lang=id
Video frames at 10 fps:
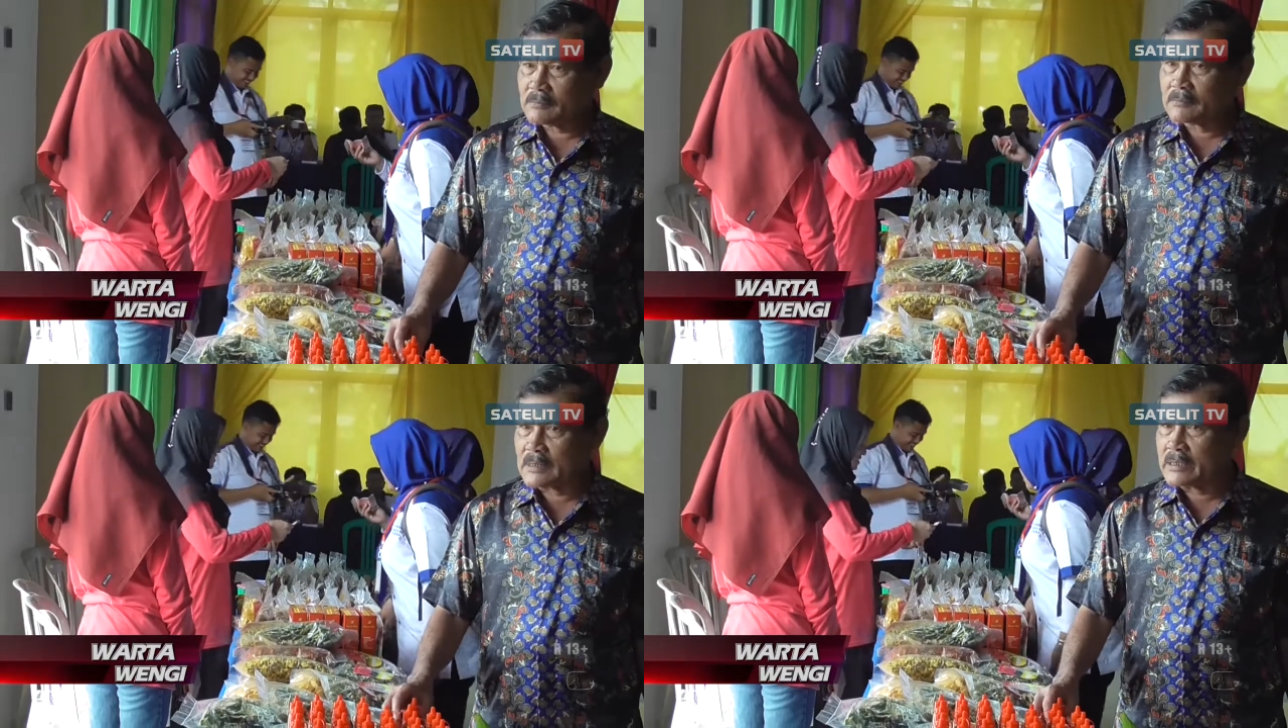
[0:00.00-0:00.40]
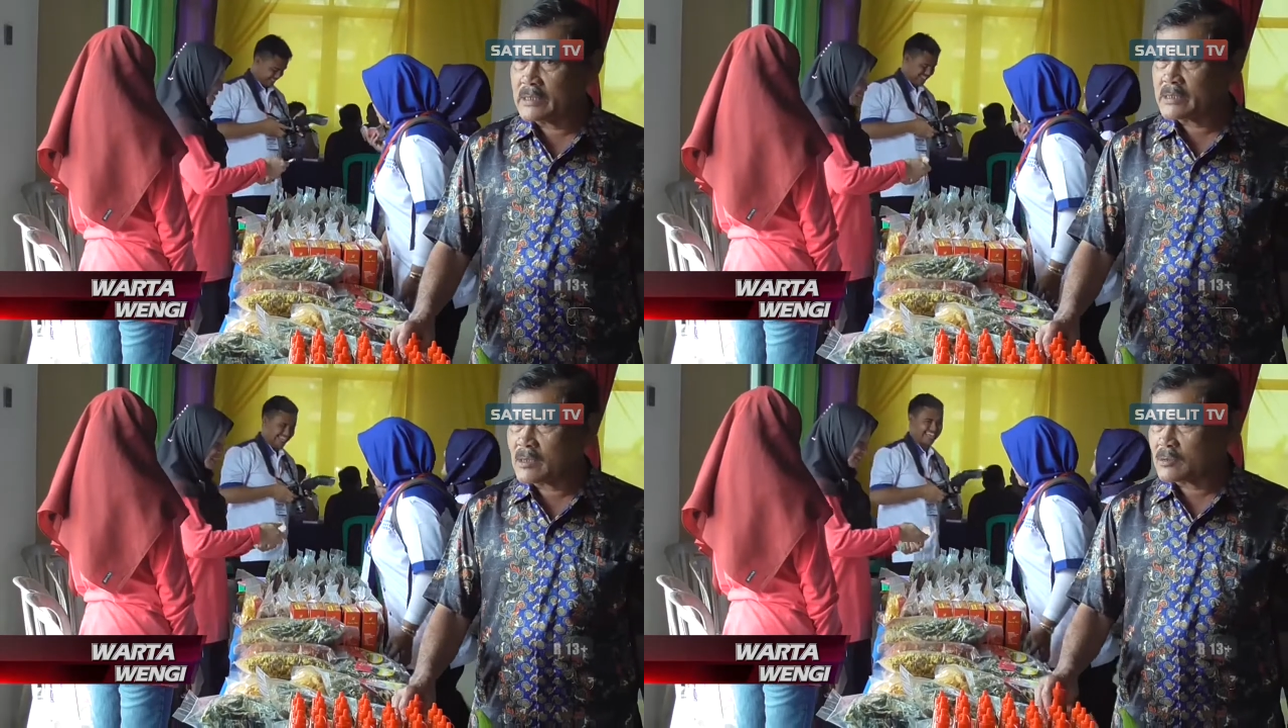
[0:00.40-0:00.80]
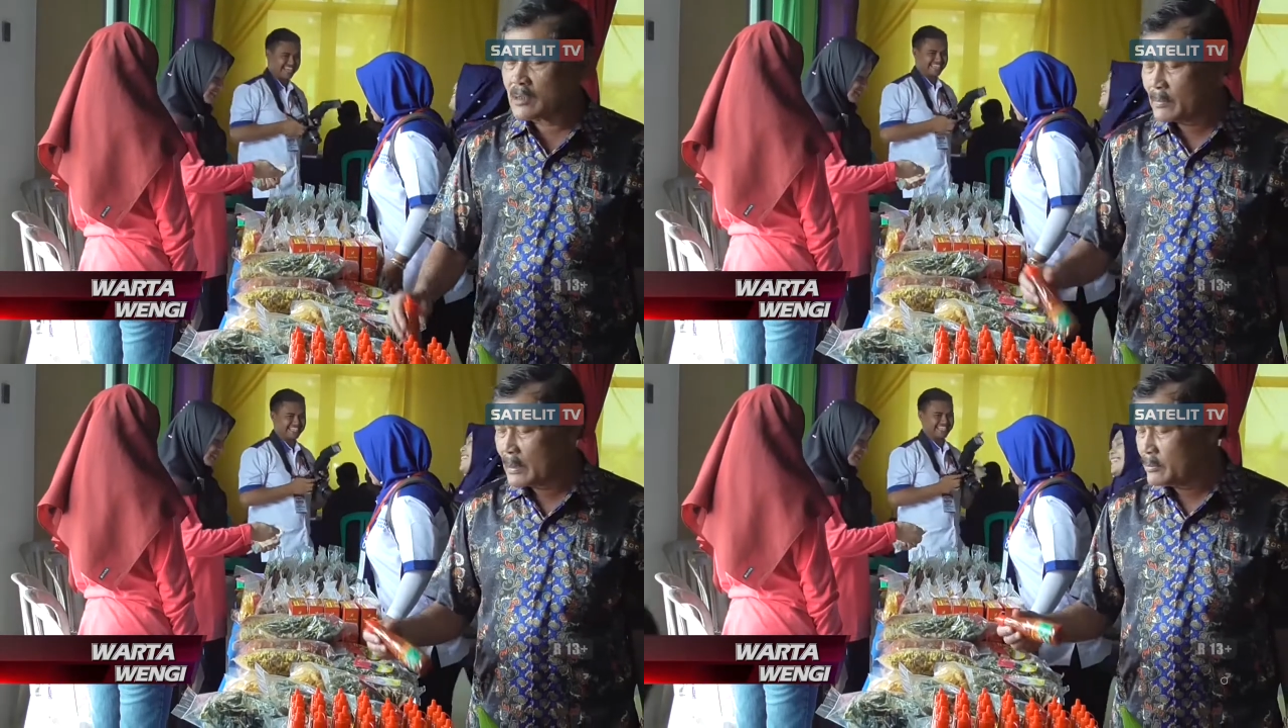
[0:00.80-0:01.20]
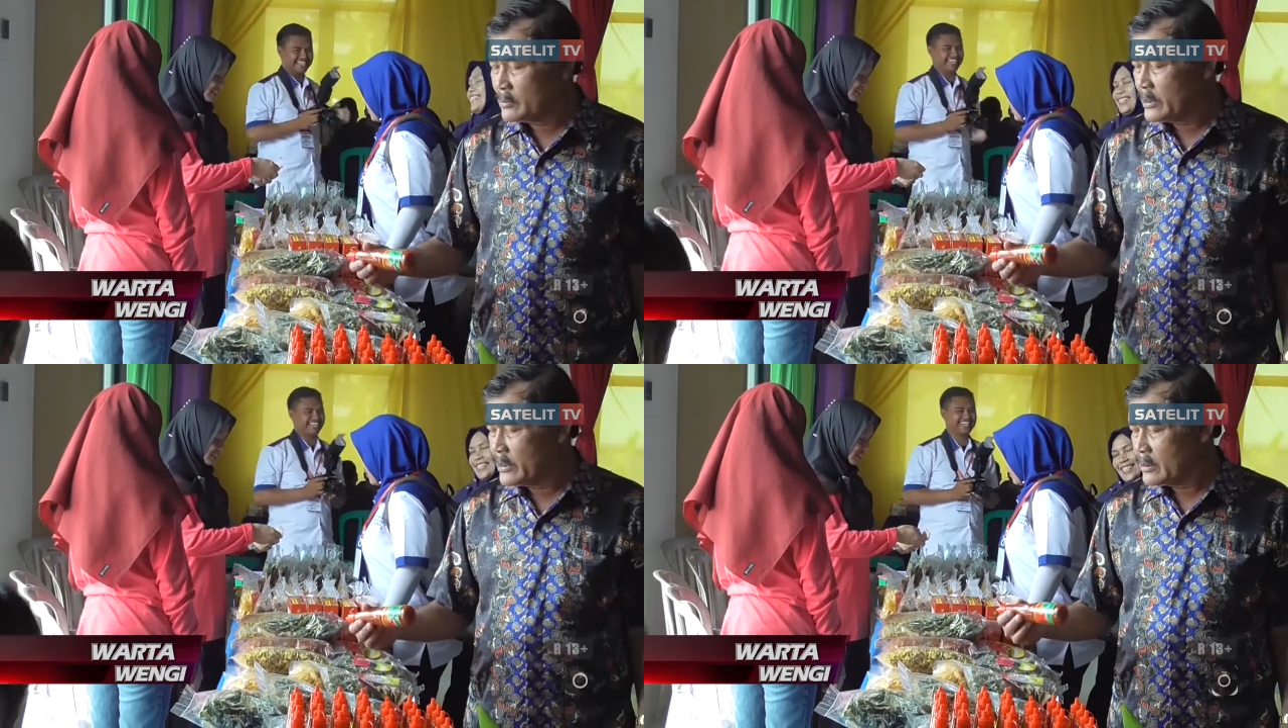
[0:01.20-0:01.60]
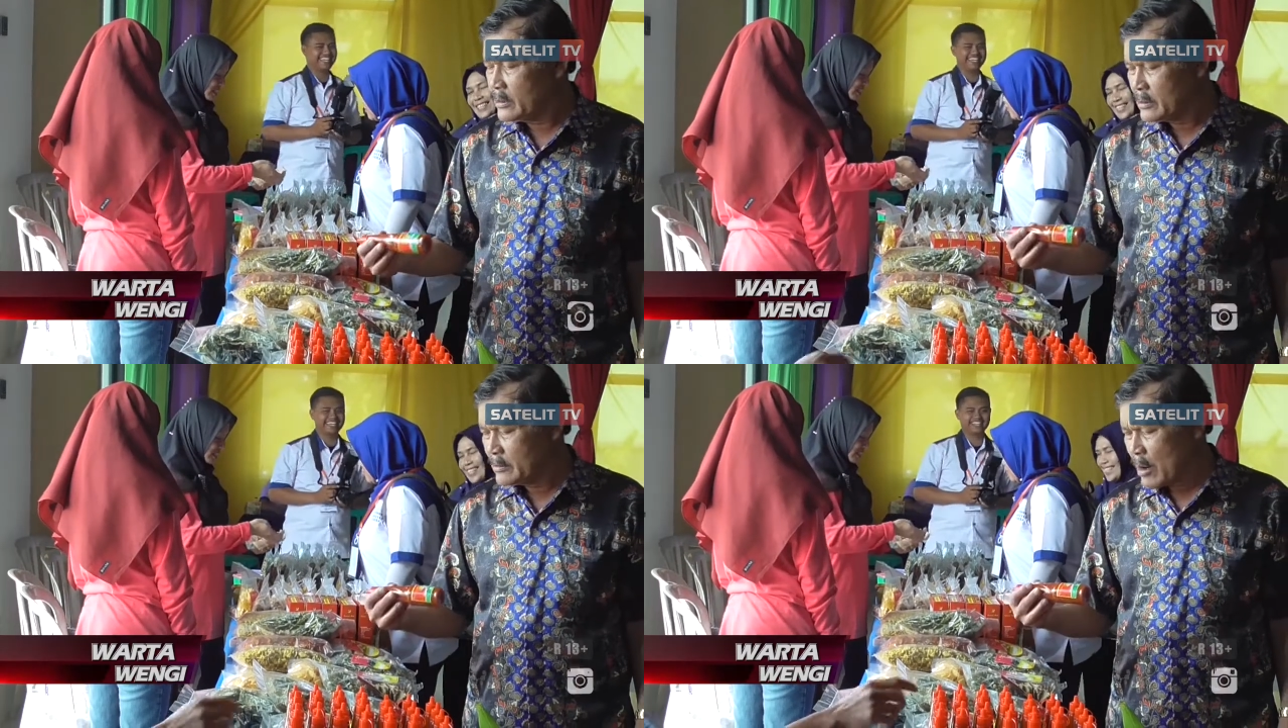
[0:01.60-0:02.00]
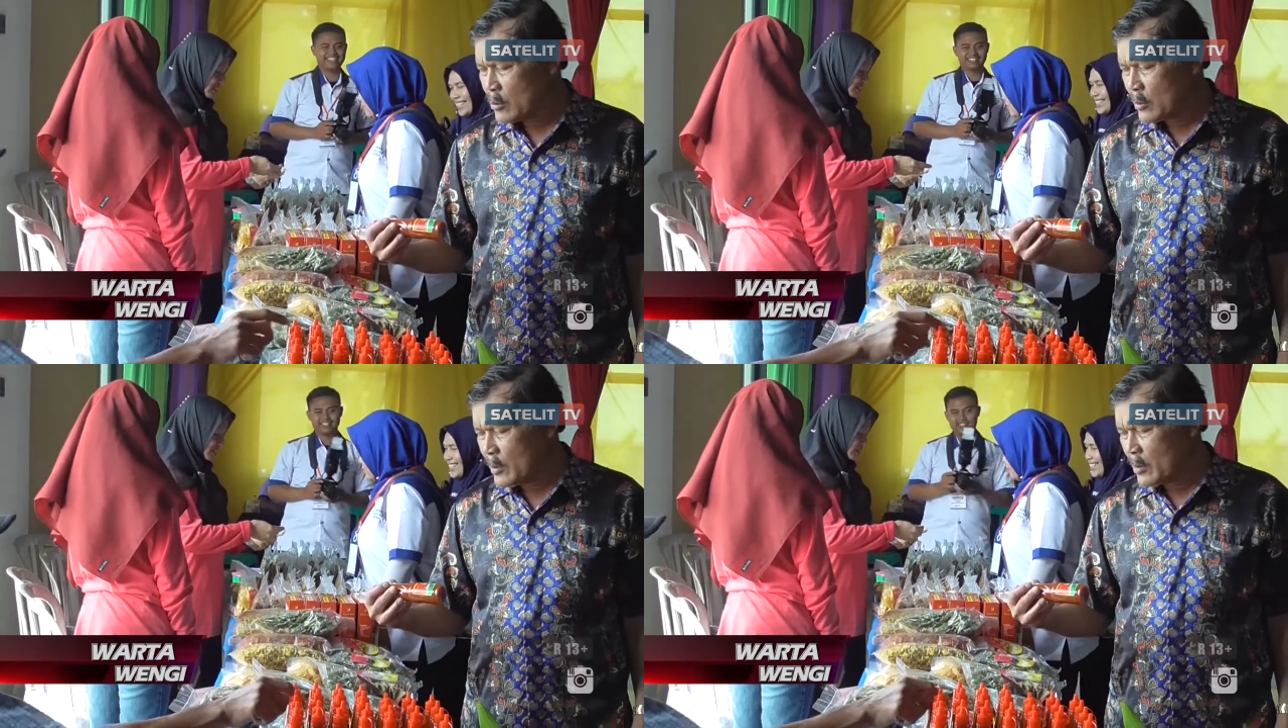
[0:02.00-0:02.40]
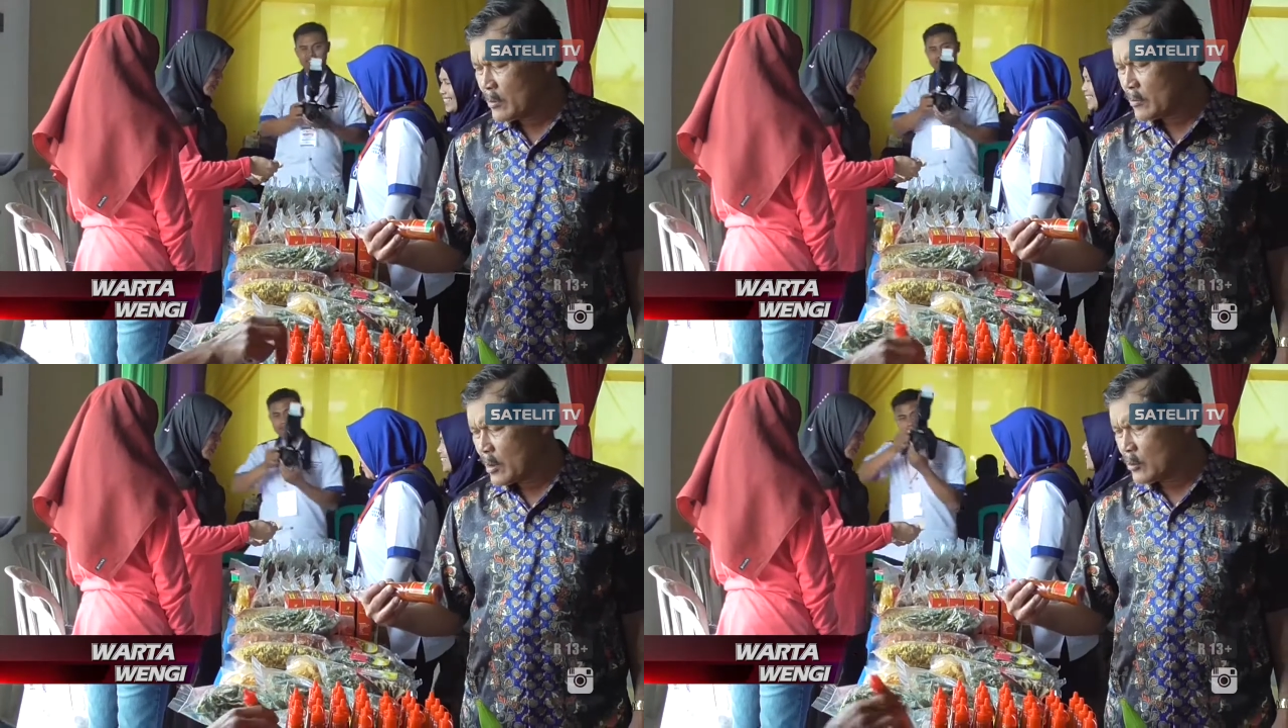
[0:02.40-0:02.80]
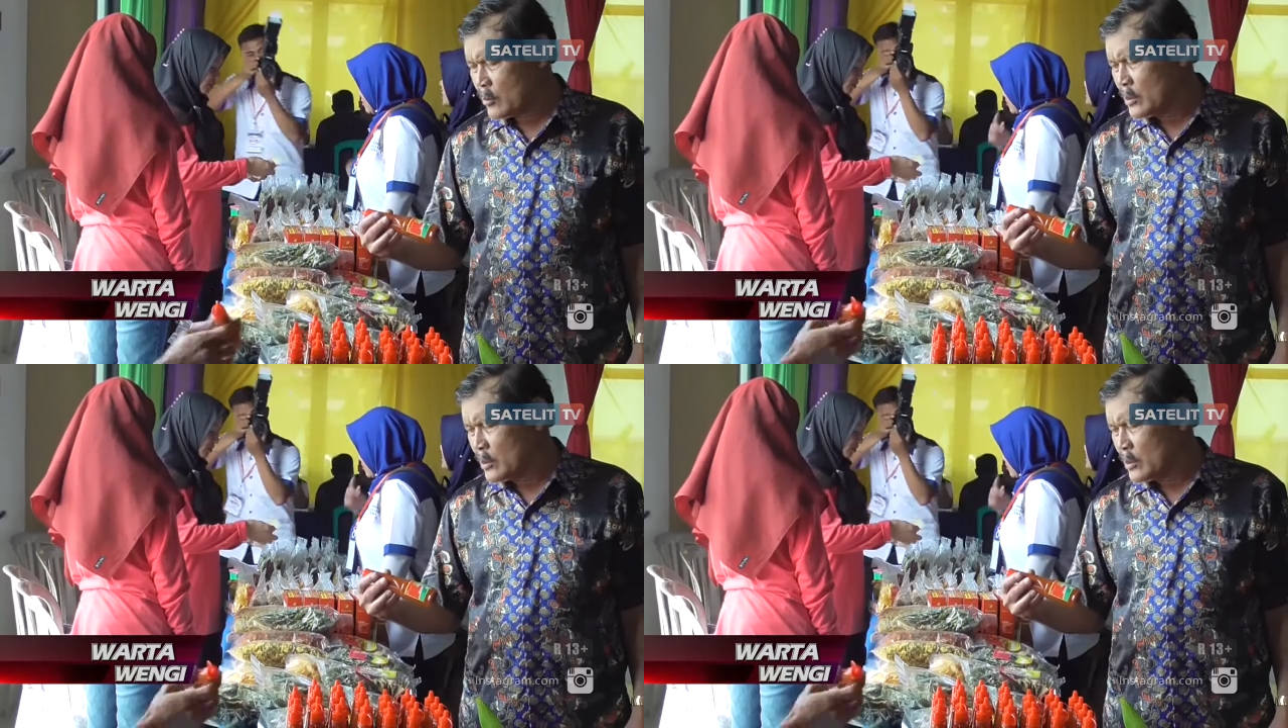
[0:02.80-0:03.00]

lele kalimendong, merden basketball,